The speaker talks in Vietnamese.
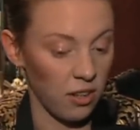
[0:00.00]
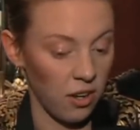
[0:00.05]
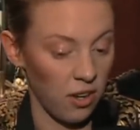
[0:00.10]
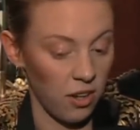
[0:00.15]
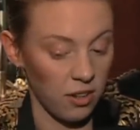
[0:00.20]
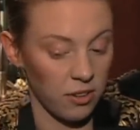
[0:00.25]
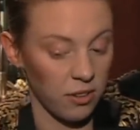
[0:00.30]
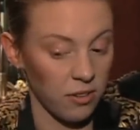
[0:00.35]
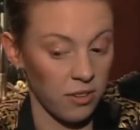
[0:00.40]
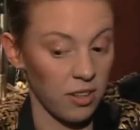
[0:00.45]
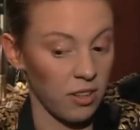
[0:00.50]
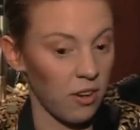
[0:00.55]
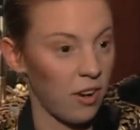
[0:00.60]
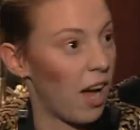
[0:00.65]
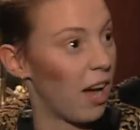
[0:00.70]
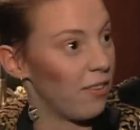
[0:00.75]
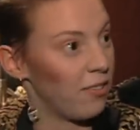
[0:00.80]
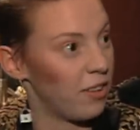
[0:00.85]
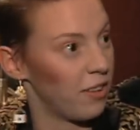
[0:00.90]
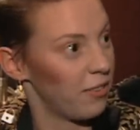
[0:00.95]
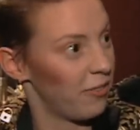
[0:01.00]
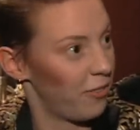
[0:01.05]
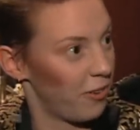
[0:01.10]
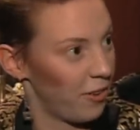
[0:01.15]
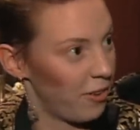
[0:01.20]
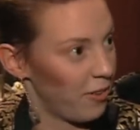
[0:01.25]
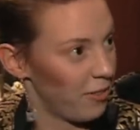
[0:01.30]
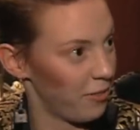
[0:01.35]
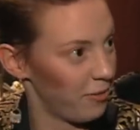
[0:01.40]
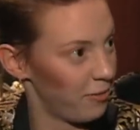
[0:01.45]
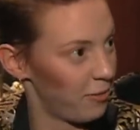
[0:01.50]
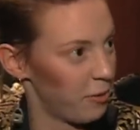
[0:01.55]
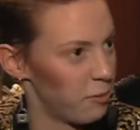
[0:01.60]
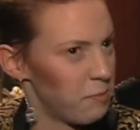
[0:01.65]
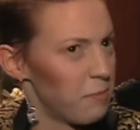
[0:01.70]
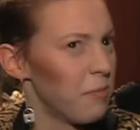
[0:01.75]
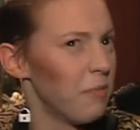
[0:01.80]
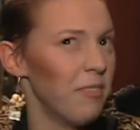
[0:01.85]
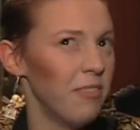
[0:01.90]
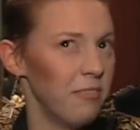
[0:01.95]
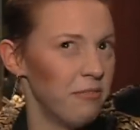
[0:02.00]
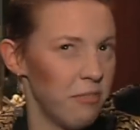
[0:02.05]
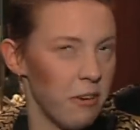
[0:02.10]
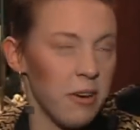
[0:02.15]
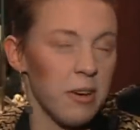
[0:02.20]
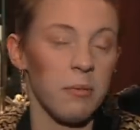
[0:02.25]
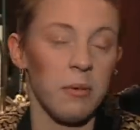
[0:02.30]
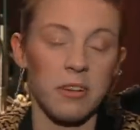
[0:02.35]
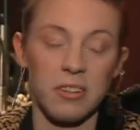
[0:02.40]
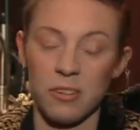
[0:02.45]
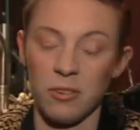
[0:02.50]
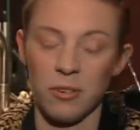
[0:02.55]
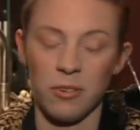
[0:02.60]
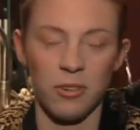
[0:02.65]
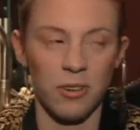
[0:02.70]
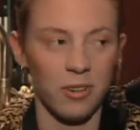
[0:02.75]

Đó chắc chắn không phải là một kiểu mẫu tóc.